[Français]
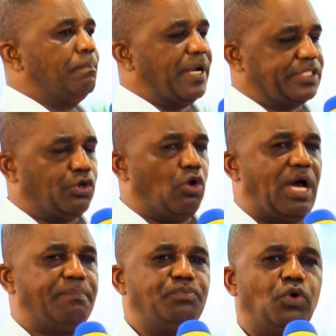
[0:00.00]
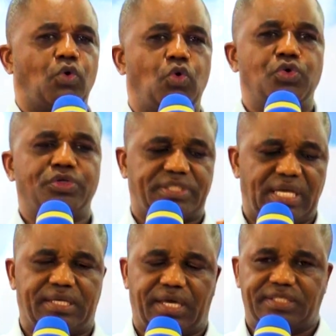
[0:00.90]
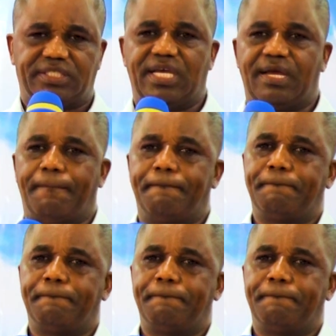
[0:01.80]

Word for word: parce qu'il y aura beaucoup de saints chrétiens